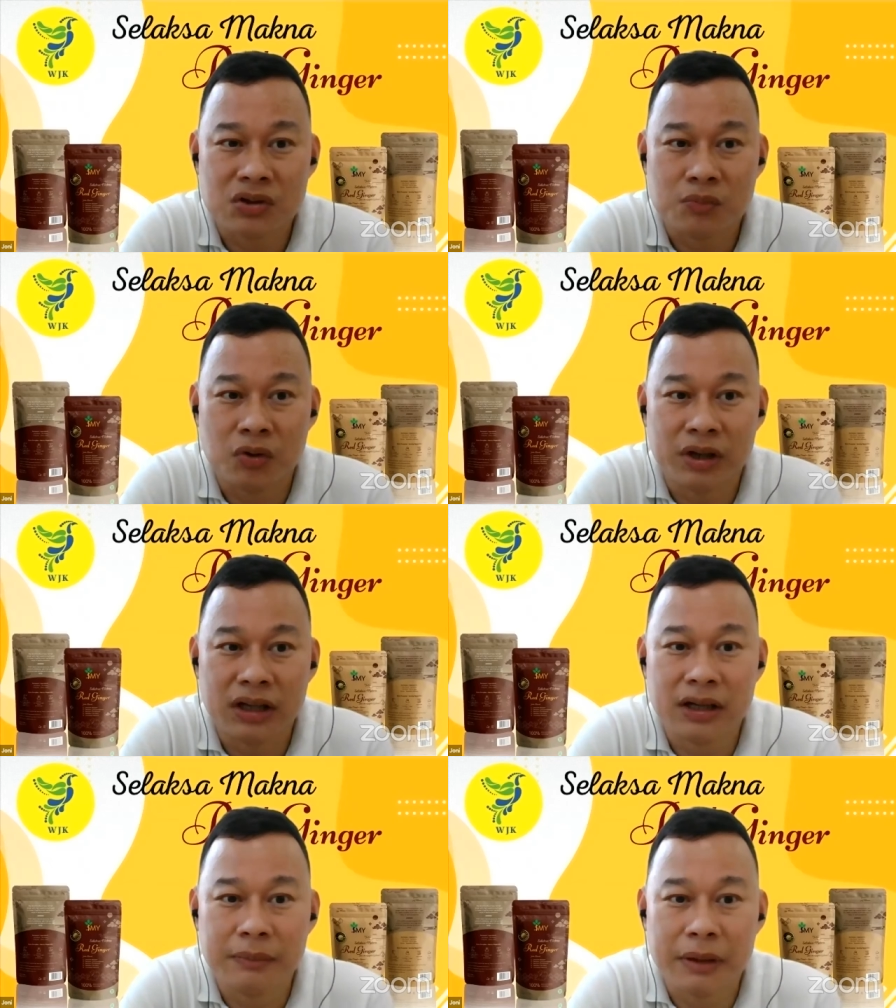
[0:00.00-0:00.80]
masuk
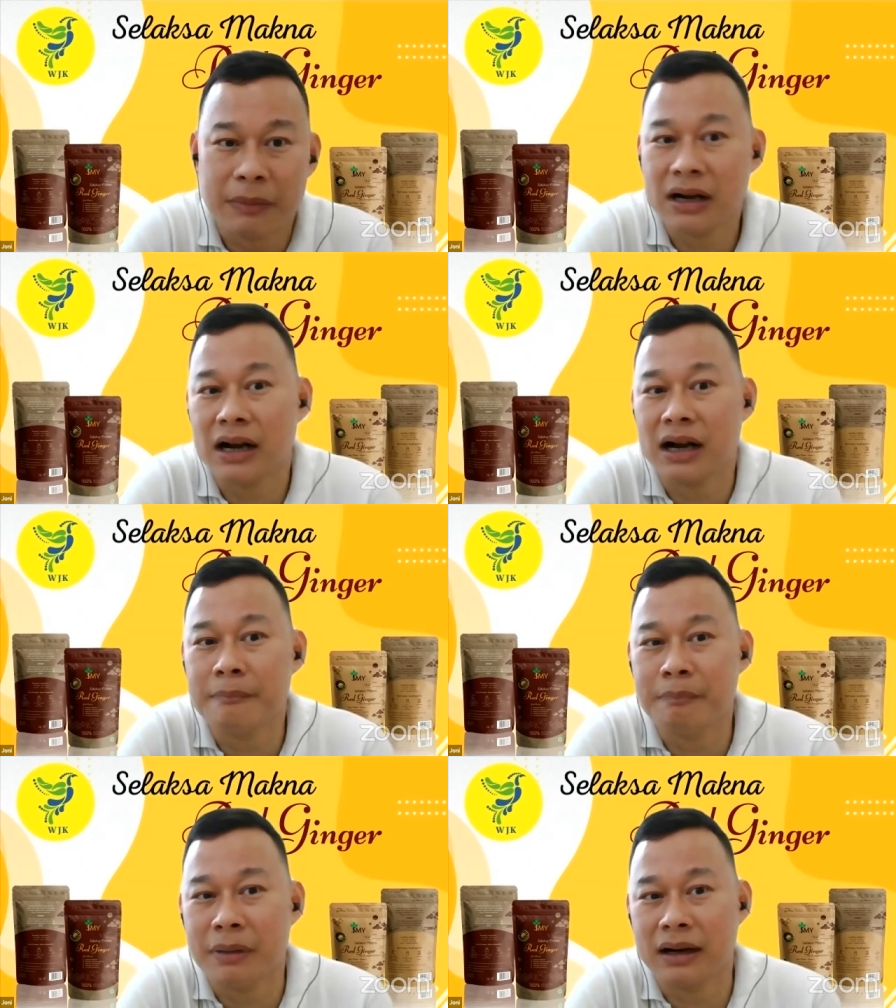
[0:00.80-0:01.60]
modern memang nggak
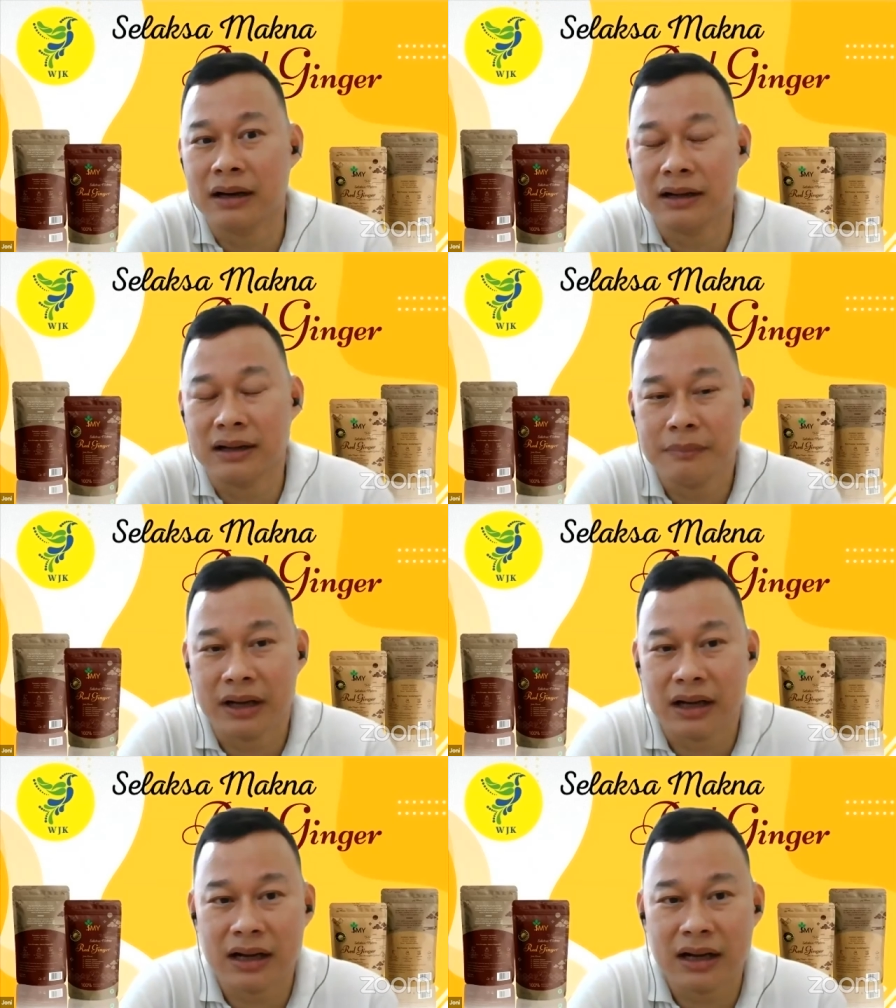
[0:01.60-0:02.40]
gampang karena
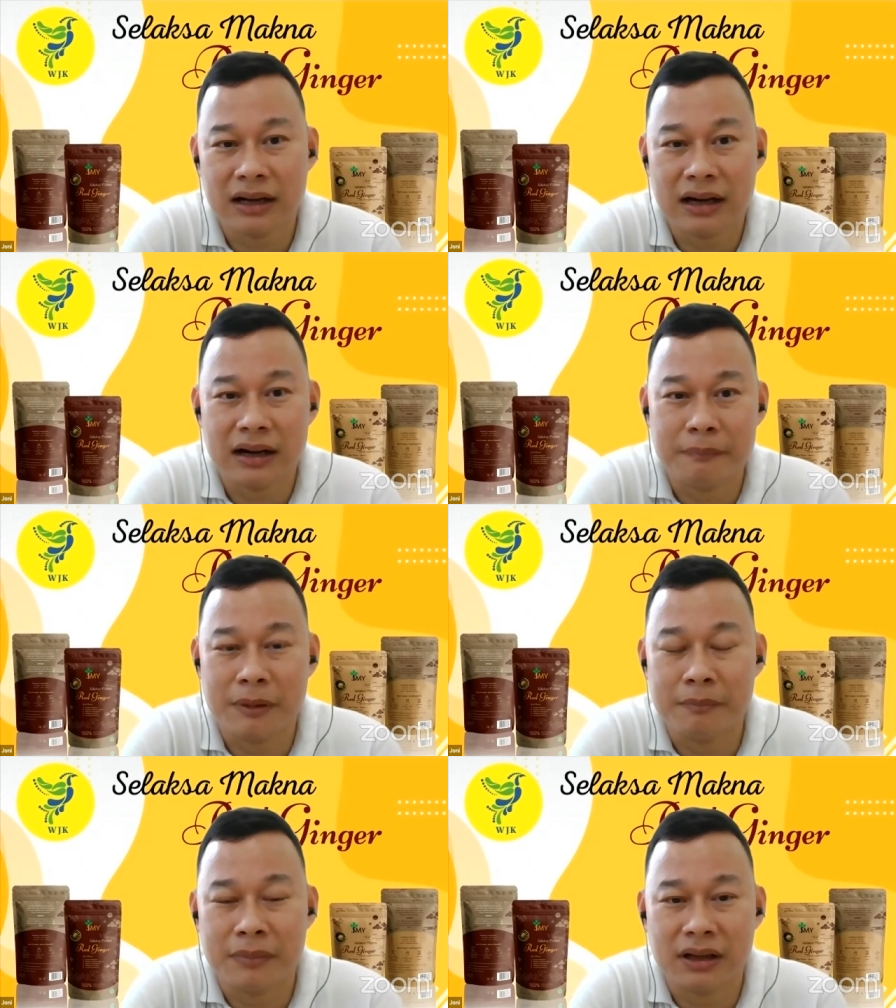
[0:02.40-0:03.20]
mereka
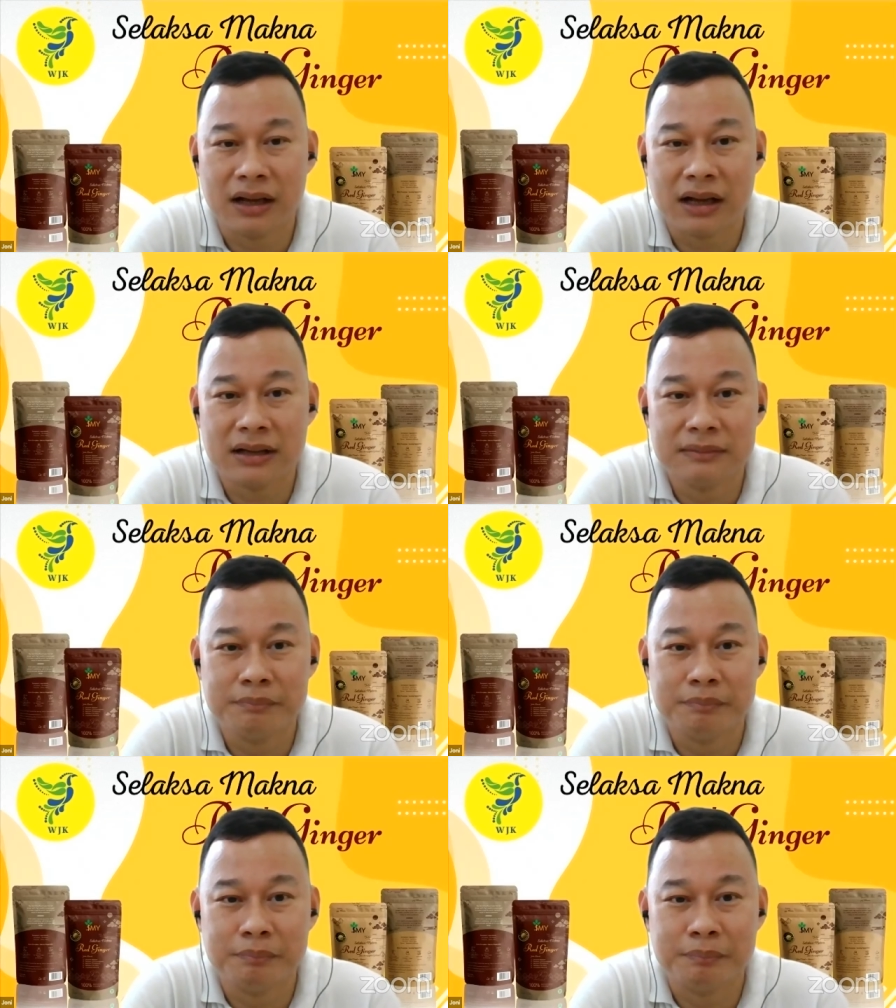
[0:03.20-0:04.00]

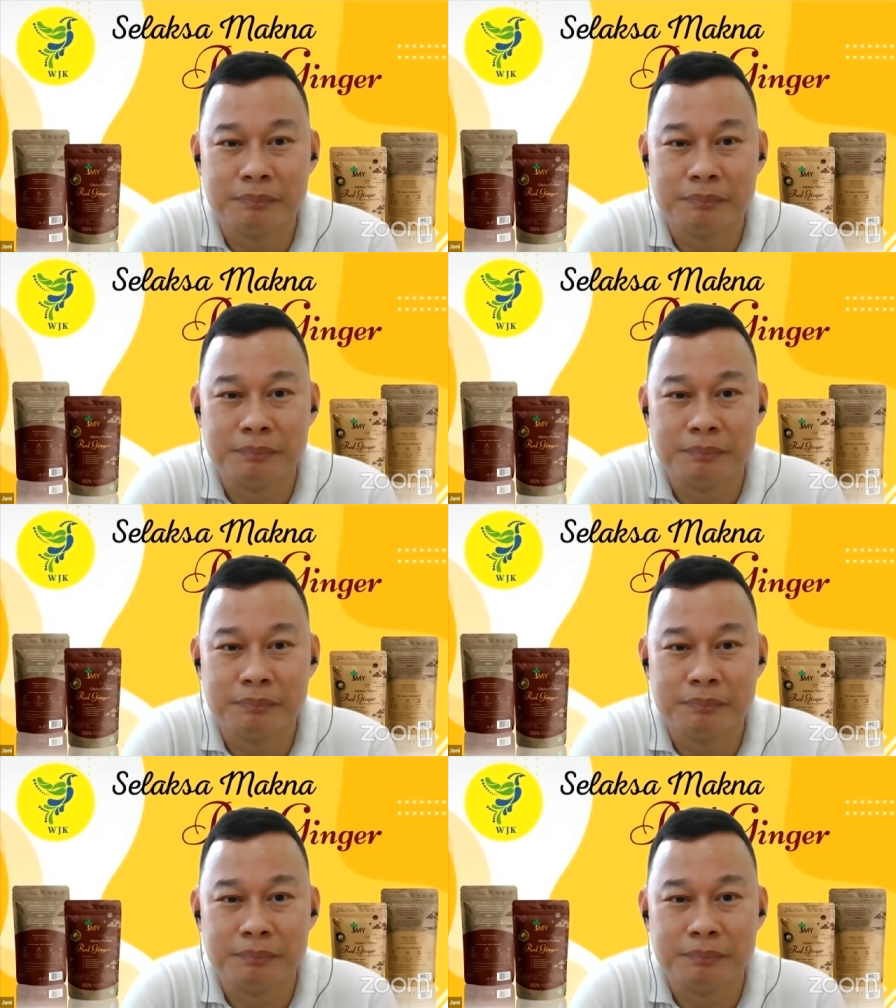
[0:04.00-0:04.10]
memberikan